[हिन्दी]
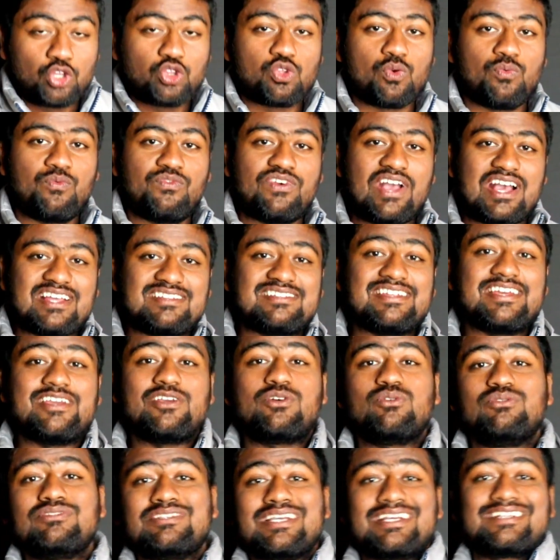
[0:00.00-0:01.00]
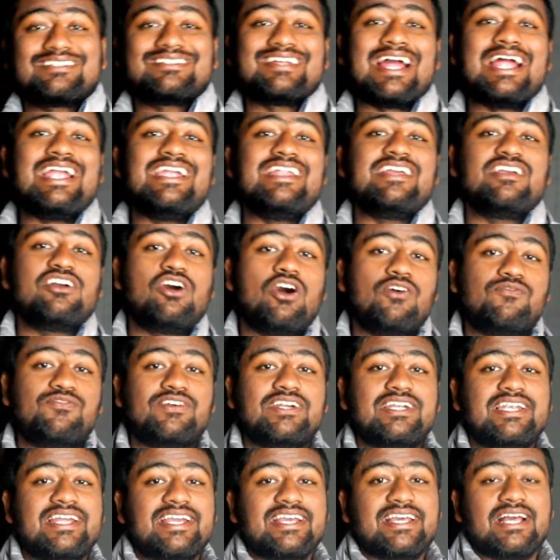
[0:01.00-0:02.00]
तो वैसे ही कुछ एक्साइटिंग
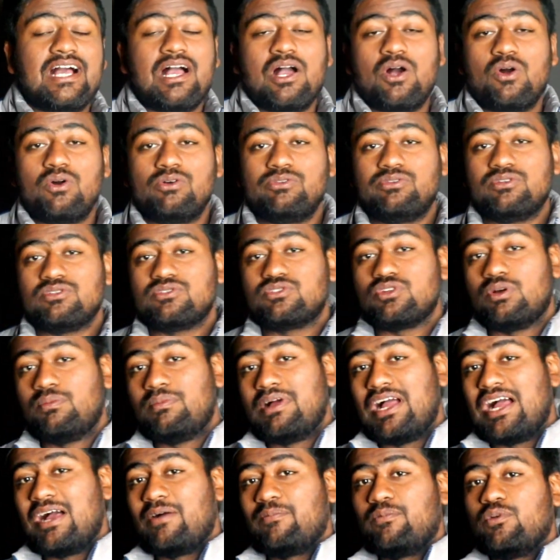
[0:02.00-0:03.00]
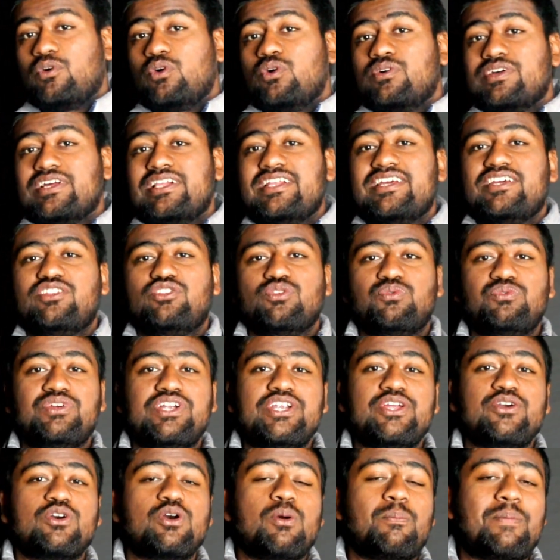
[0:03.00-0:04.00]
ऑफर लेके आया हूँ दोस्तों मैं आप लोगों के लिए तो
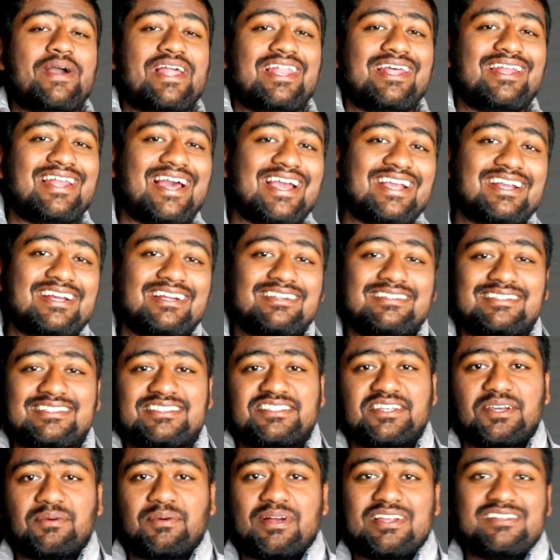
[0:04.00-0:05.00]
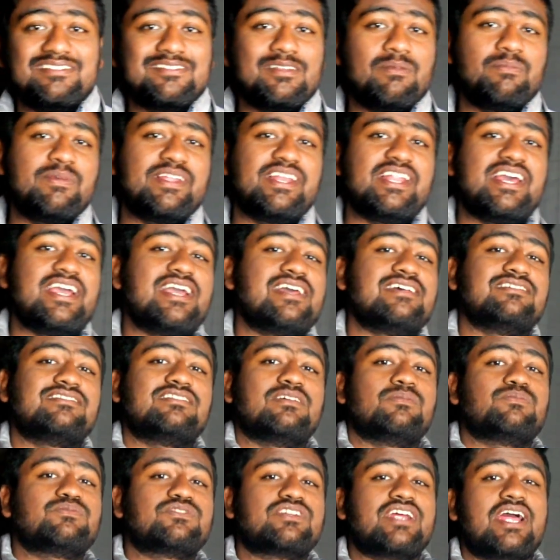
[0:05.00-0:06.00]
वीडियो को पहले लाइक कर दीजिए हमारे चैनल पे नए
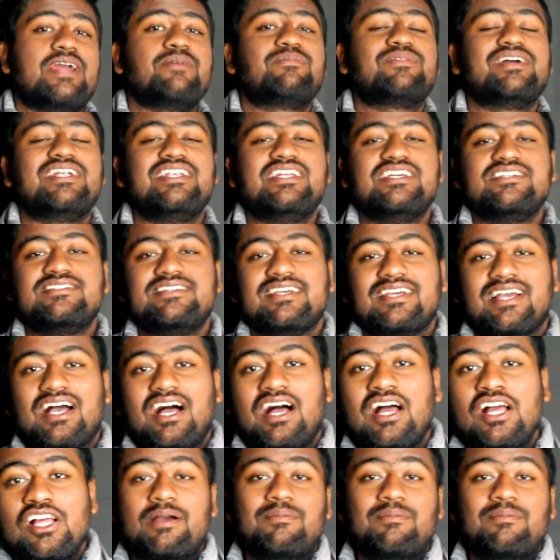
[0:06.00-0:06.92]
सब्सक्राइब कर लीजिएगा